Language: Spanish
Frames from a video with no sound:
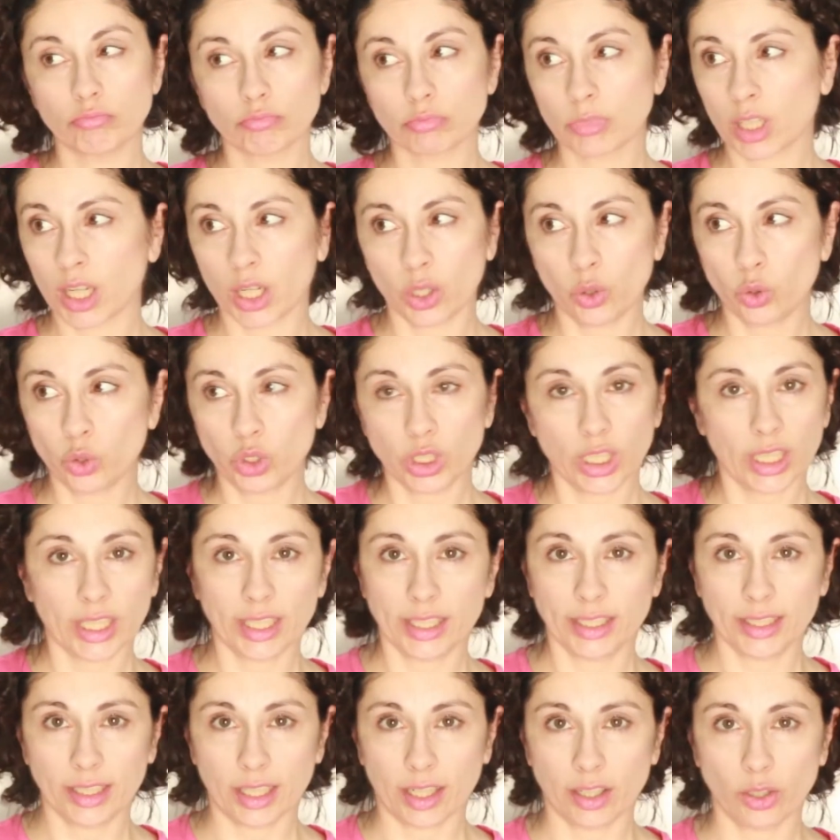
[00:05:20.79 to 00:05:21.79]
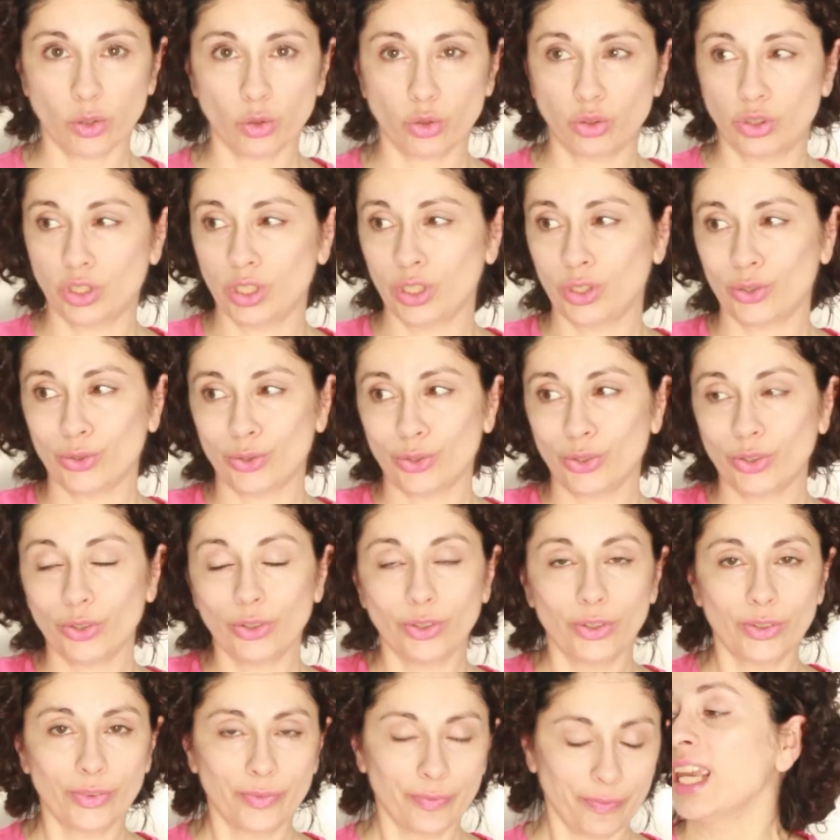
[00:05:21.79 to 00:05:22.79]
que no tienen diagnóstico
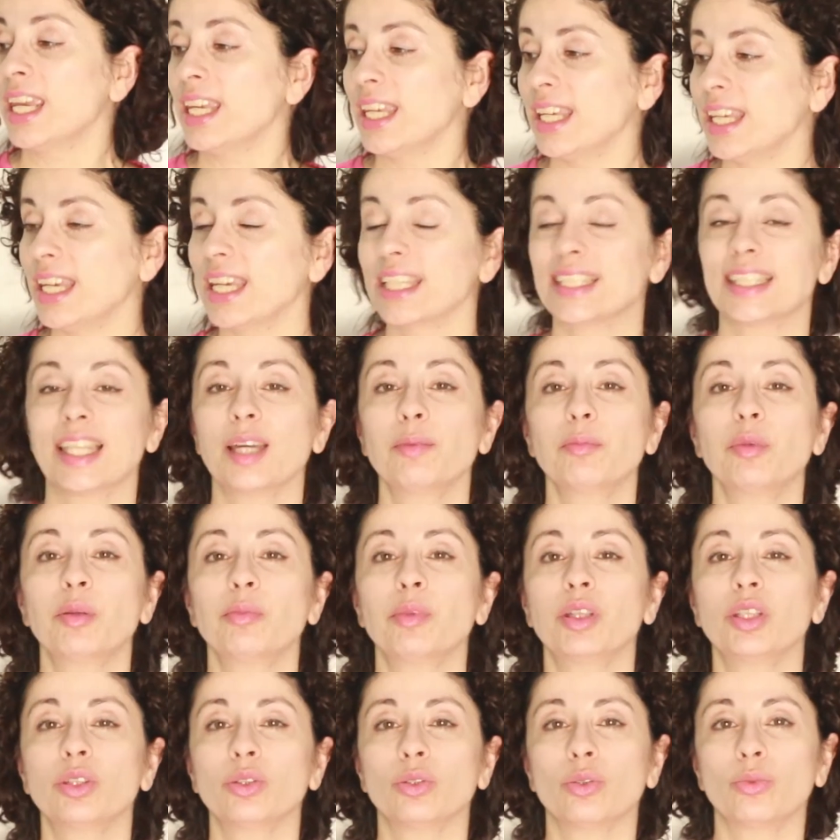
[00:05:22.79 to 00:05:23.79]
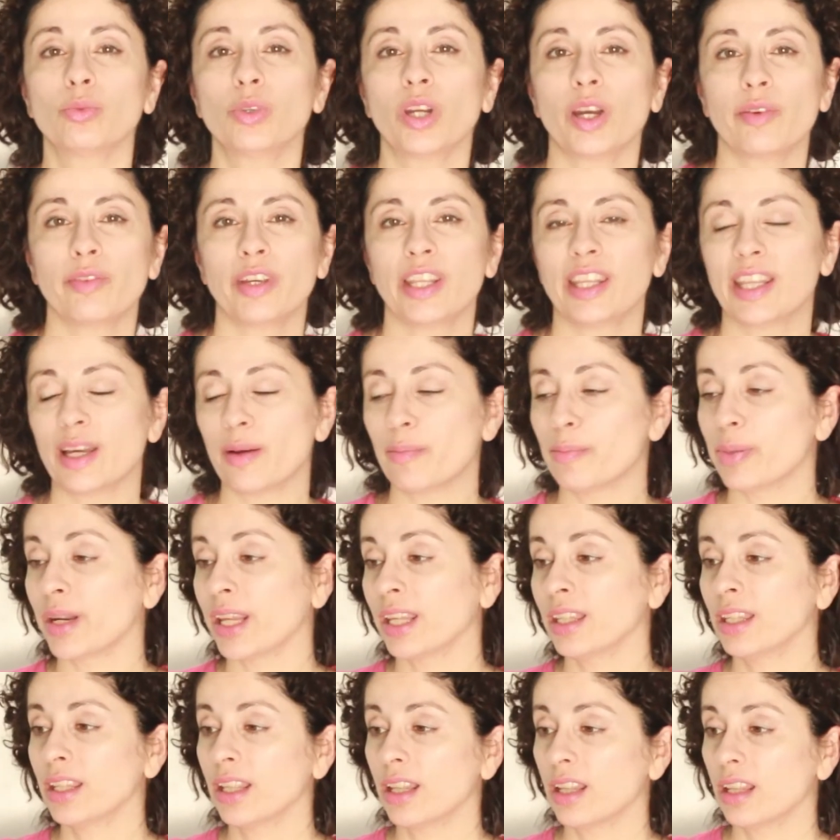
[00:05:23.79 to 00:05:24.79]
y están viviendo una vida
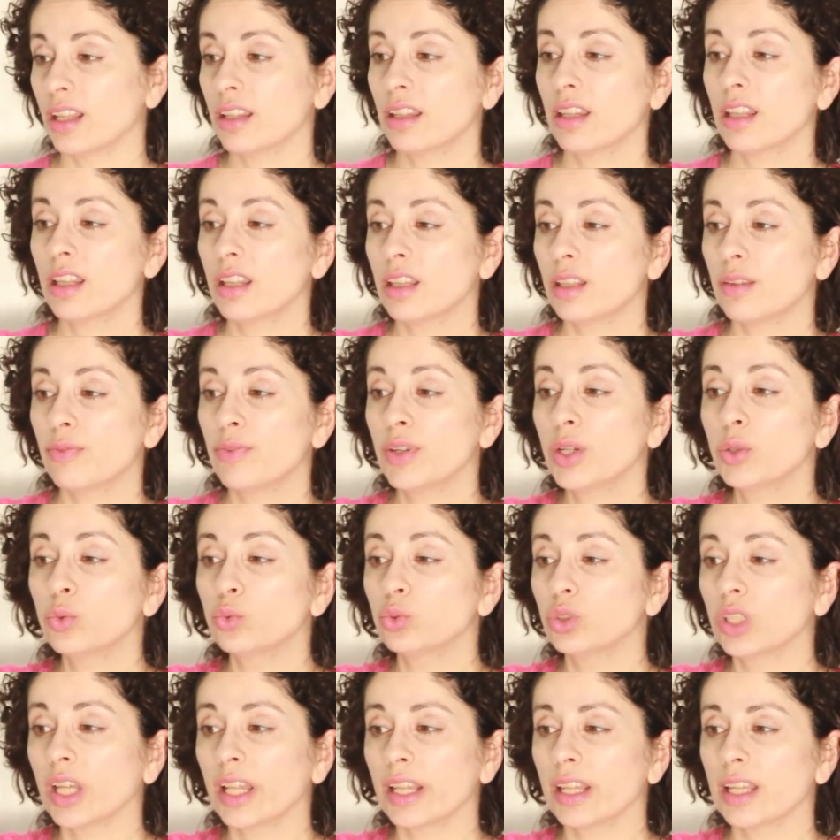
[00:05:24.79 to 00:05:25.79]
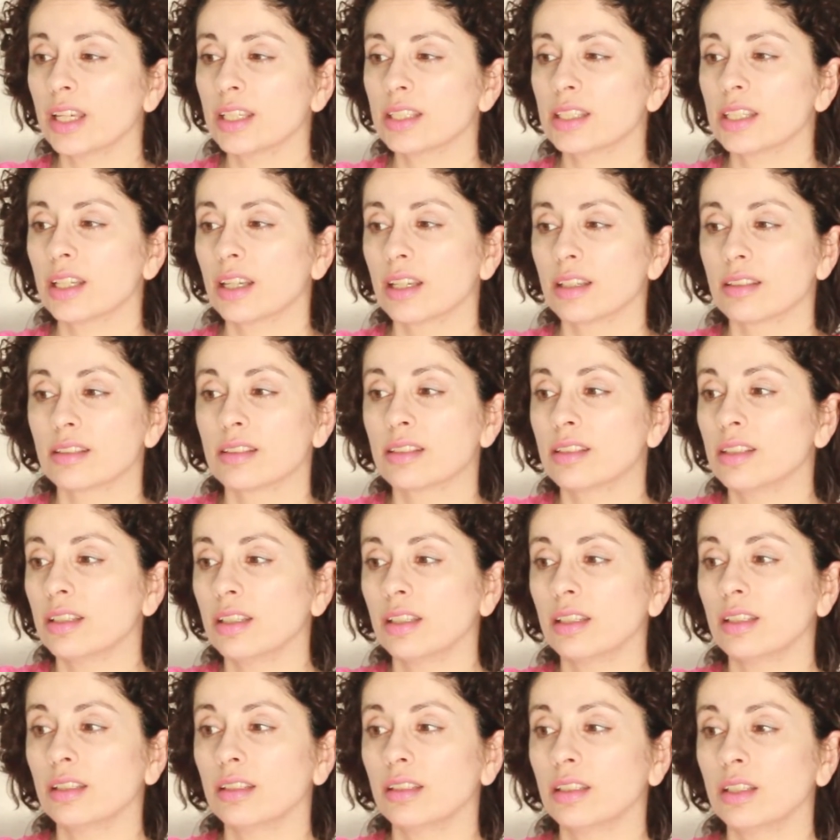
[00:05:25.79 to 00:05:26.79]
preñada de dificultades
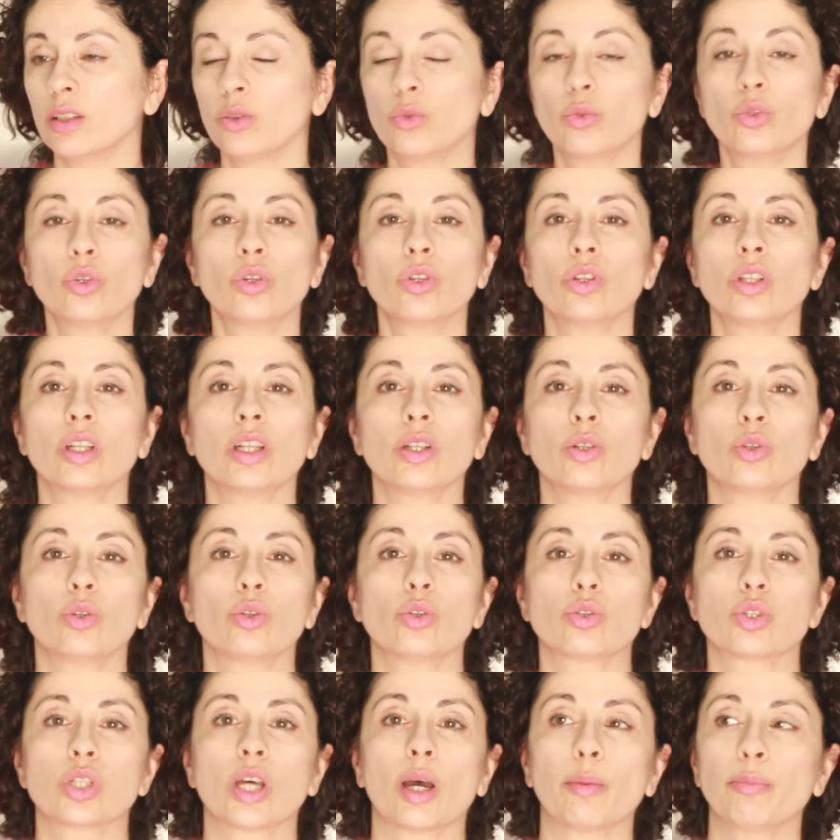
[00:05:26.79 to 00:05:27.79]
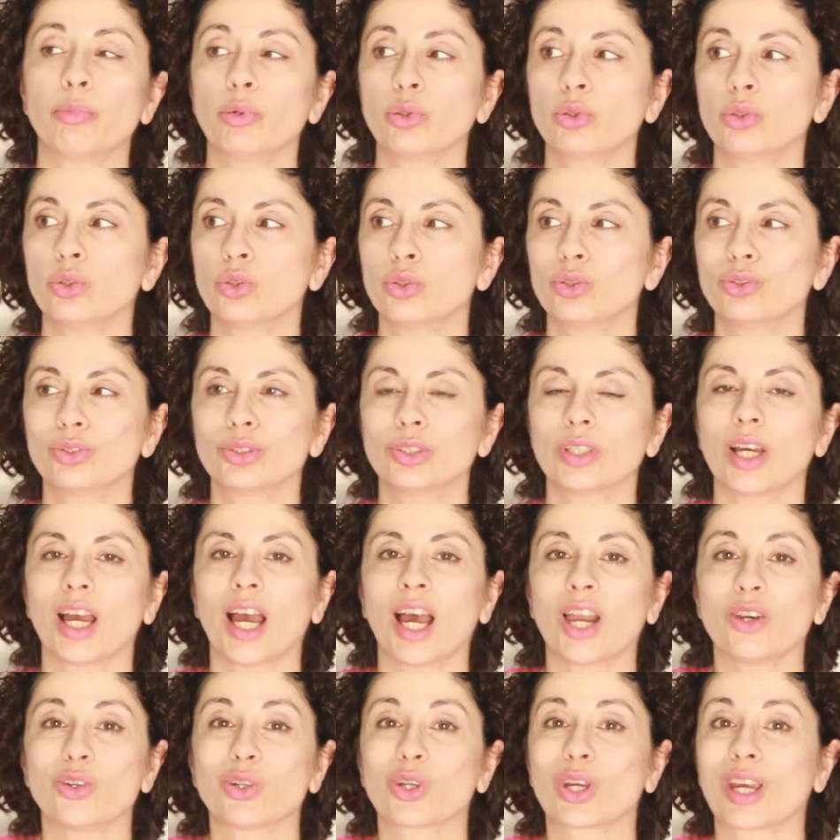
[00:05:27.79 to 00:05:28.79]
sin ninguno de los apoyos
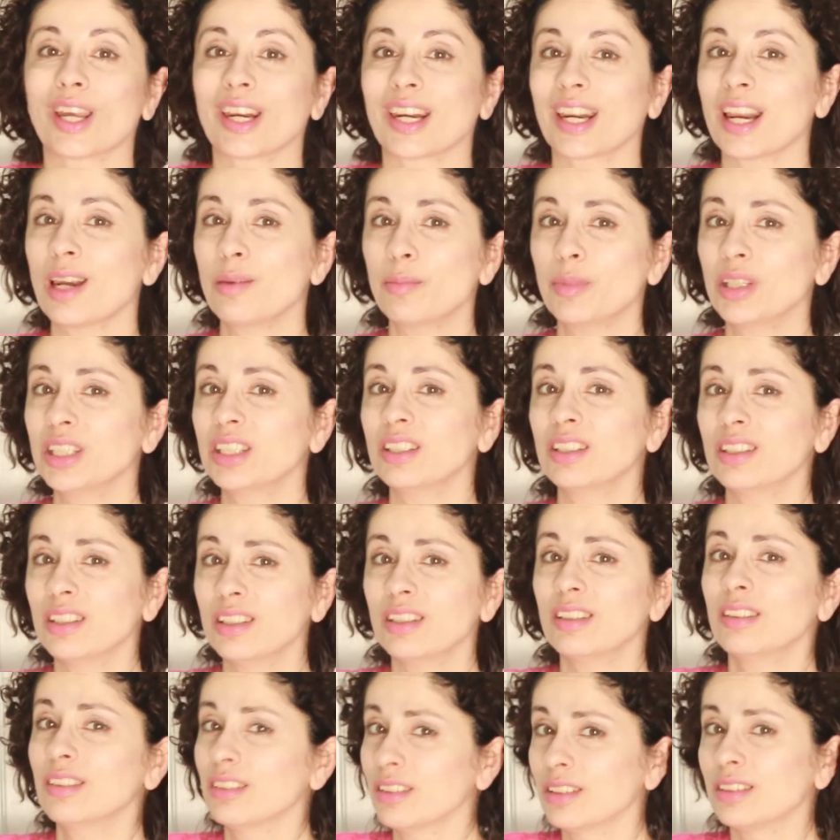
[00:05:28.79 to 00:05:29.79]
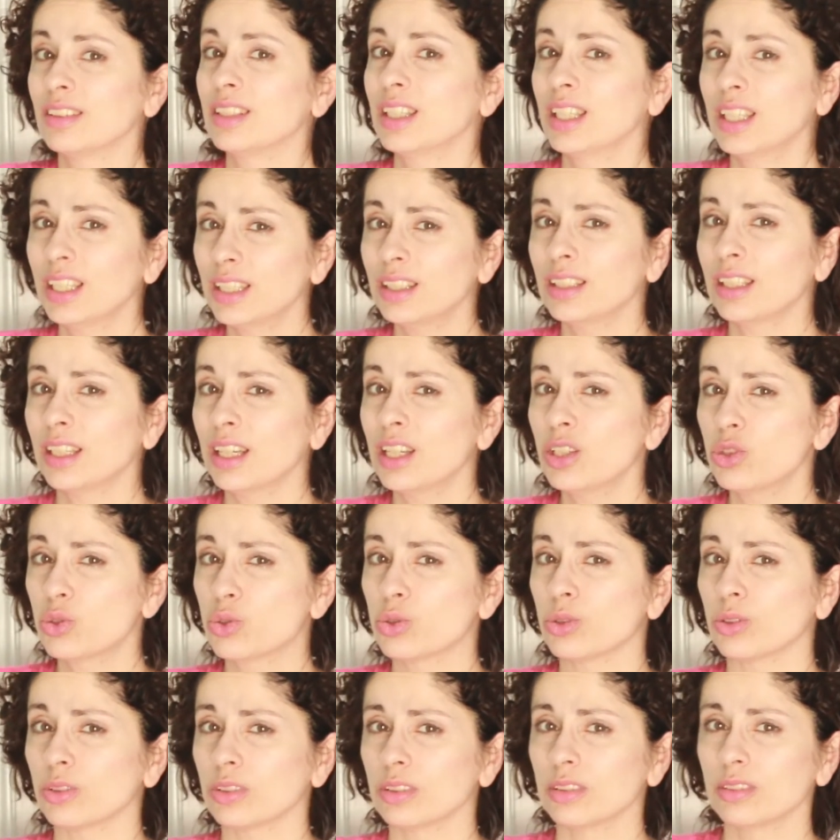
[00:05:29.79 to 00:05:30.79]
a los que realmente tienen
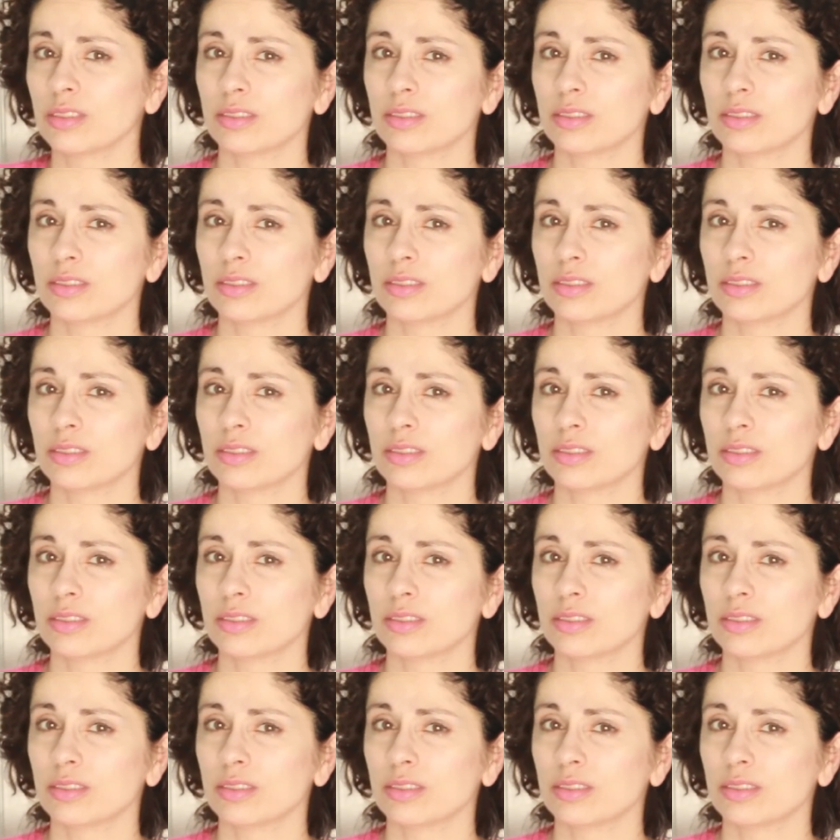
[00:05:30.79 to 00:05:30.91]
derecho.